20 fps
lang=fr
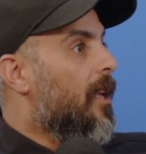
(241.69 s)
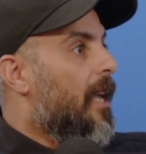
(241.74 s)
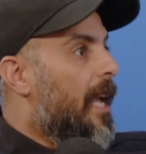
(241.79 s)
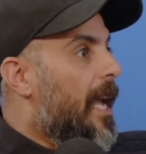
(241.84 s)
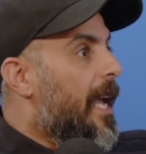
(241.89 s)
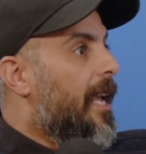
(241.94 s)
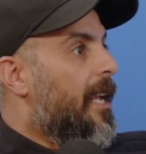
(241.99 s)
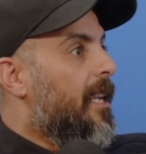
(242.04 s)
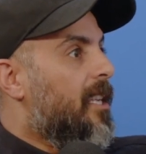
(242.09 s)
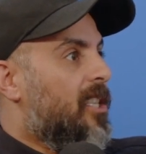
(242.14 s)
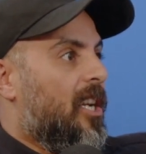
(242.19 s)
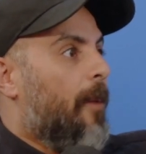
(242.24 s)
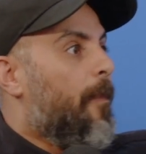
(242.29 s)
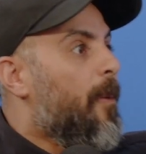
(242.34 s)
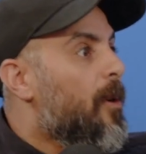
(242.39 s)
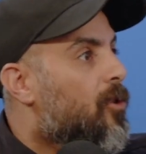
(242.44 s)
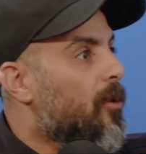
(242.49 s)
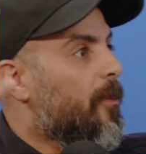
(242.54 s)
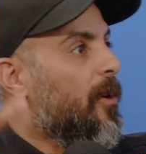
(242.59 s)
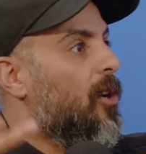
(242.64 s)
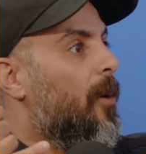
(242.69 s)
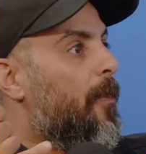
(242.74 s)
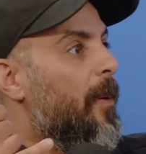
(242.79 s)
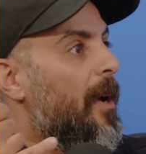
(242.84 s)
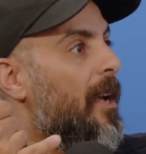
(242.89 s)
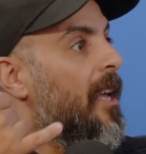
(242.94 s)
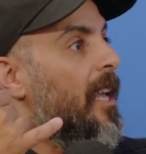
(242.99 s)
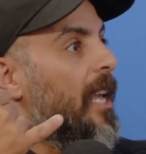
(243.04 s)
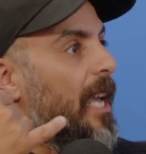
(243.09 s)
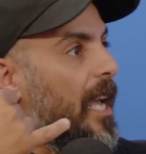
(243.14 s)
Hey, j'appelle tous mes
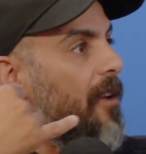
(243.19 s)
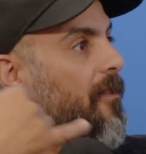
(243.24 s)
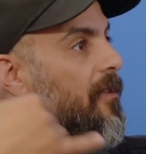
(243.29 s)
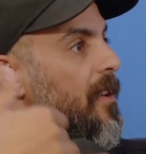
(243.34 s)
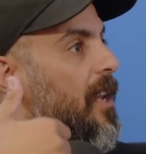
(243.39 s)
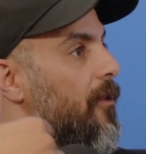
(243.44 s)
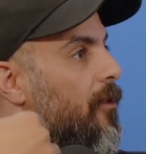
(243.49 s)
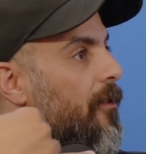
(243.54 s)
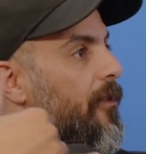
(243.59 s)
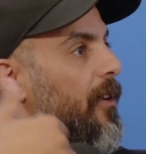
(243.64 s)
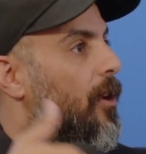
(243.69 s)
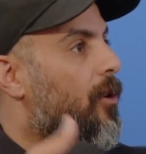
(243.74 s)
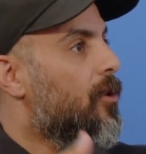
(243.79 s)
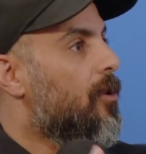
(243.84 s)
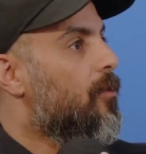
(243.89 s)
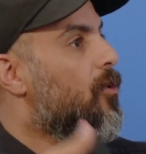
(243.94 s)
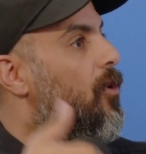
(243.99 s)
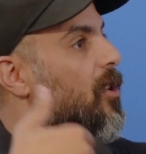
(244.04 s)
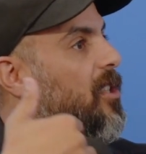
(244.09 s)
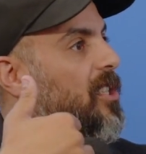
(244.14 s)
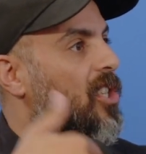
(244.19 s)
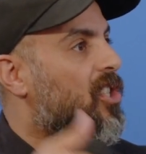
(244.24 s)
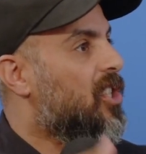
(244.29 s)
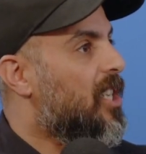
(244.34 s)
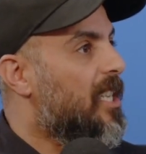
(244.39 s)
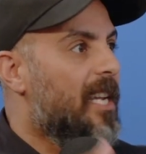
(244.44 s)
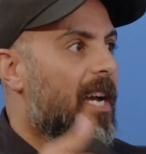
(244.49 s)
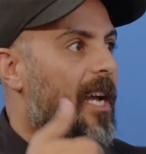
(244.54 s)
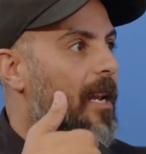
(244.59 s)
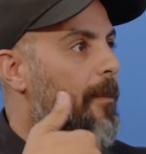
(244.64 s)
copains. Hey, venez, faut faire de l'humour, c'est
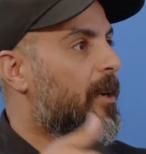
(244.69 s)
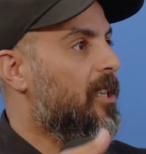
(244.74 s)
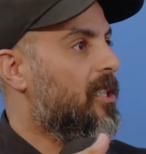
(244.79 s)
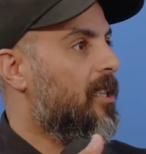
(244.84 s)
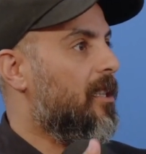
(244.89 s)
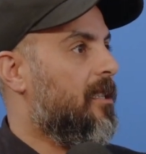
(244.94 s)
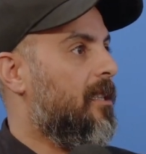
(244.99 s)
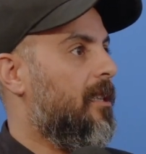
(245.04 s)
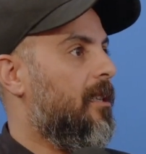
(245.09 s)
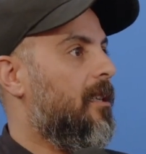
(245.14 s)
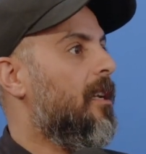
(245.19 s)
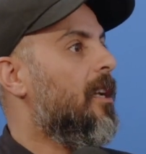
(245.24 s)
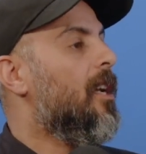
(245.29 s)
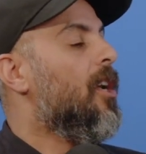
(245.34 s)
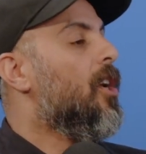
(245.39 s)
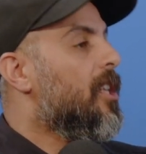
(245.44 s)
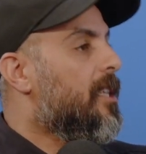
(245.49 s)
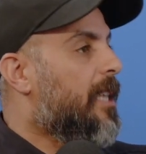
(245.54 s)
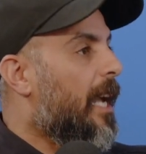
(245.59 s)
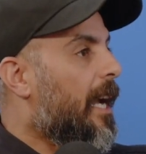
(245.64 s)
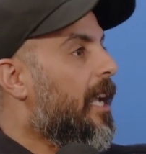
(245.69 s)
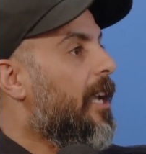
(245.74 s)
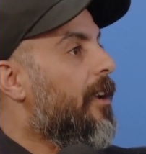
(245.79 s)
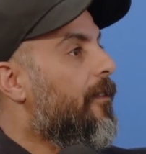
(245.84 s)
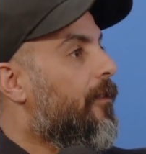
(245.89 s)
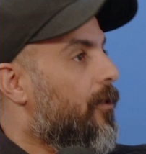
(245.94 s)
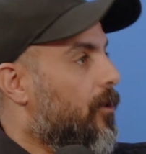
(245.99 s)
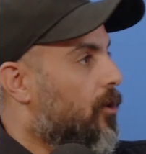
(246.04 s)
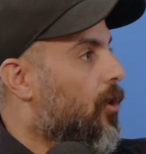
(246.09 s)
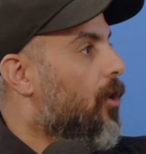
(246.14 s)
génial, machin. Tu
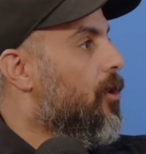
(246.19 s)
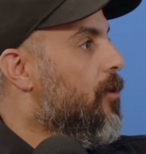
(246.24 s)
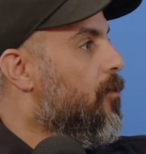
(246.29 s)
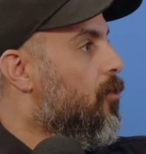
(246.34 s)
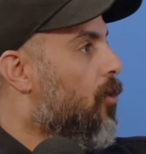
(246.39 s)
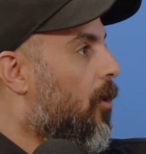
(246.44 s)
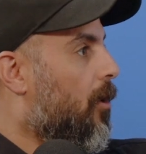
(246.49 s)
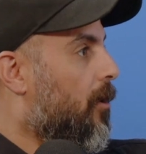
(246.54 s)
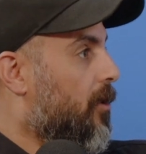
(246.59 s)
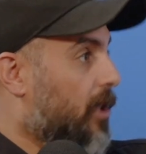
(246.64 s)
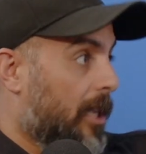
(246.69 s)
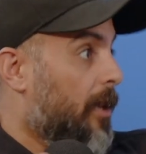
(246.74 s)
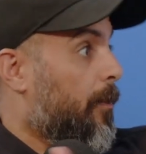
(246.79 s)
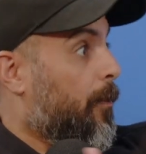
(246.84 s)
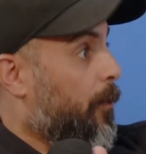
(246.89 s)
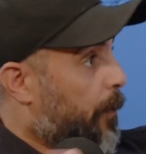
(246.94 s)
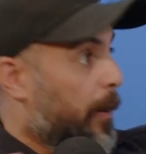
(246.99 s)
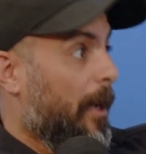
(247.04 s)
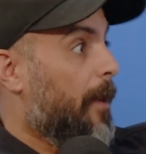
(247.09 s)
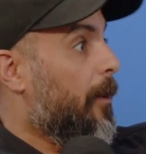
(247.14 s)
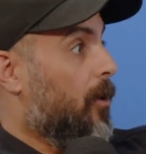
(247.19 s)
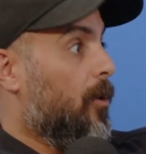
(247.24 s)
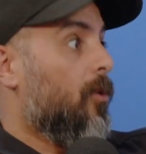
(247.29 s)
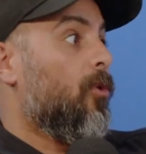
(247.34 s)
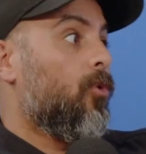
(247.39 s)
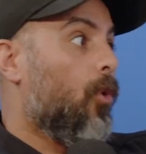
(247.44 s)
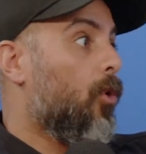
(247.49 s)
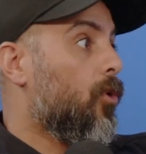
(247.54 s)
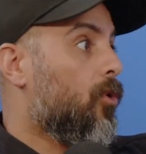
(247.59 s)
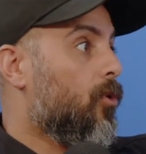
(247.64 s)
arrives dans l'humour mm-hmm. et pas, euh,
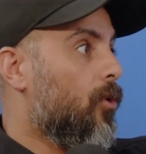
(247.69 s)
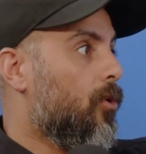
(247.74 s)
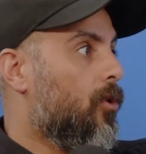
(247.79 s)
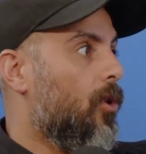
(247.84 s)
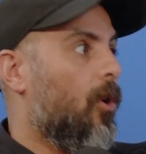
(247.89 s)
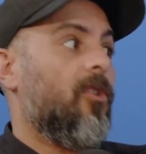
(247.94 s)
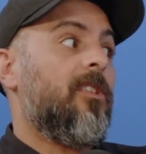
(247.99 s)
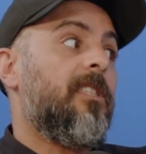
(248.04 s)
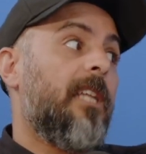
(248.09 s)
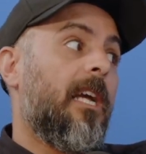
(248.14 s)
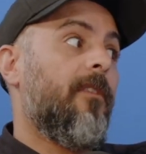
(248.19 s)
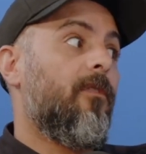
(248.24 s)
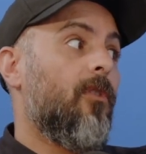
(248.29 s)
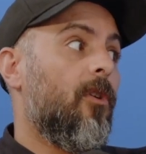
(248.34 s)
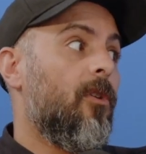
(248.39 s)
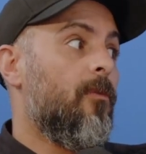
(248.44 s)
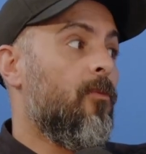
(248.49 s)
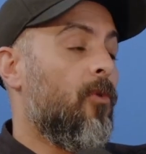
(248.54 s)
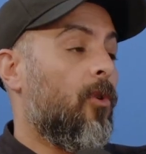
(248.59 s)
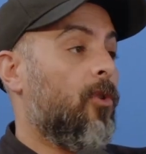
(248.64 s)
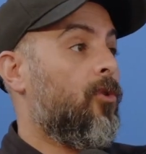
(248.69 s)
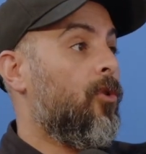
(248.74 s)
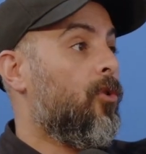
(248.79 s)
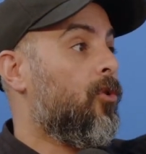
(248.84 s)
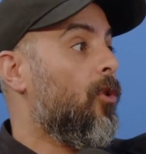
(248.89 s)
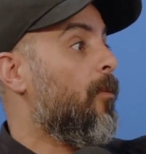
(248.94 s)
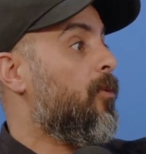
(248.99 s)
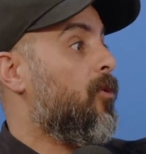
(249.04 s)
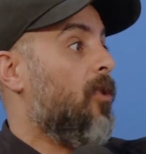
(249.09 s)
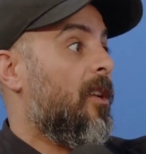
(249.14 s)
trop de concurrence. T'arrives dans l'humour, tu
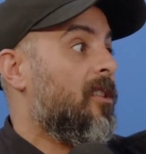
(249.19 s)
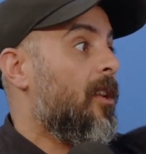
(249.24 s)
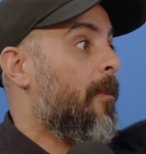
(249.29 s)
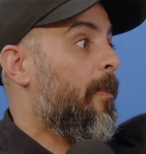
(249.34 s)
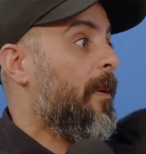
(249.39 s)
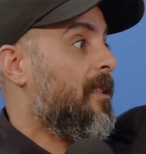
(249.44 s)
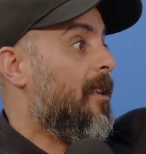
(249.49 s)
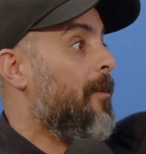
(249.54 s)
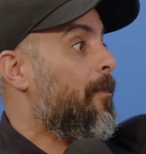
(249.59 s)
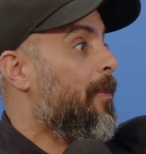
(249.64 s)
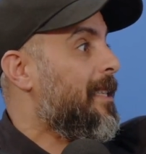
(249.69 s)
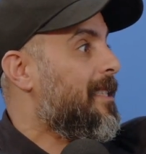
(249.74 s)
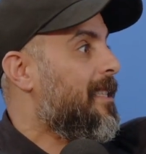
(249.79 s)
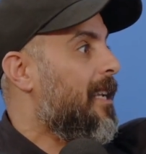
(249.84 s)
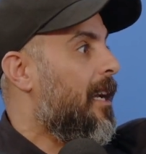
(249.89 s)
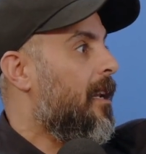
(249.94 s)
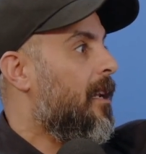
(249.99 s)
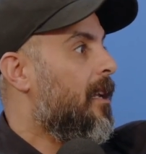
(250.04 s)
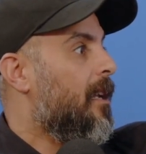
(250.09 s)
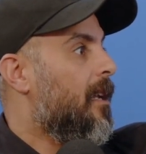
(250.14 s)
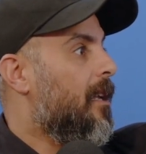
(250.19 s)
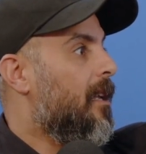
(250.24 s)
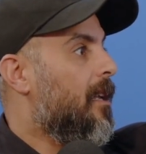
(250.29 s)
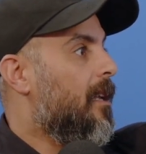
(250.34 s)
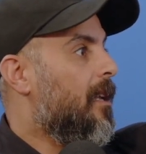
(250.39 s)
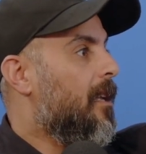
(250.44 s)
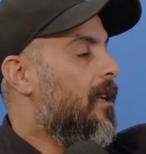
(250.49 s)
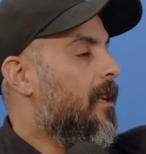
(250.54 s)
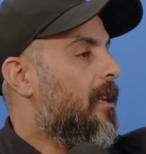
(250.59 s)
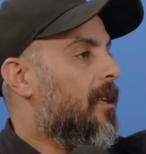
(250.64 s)
tombes sur la seule personne, Pascal. Tu
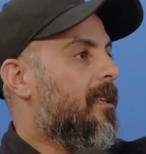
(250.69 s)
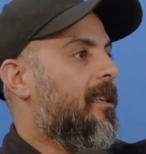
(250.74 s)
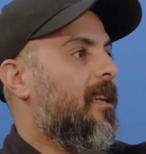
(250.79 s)
arrêtes.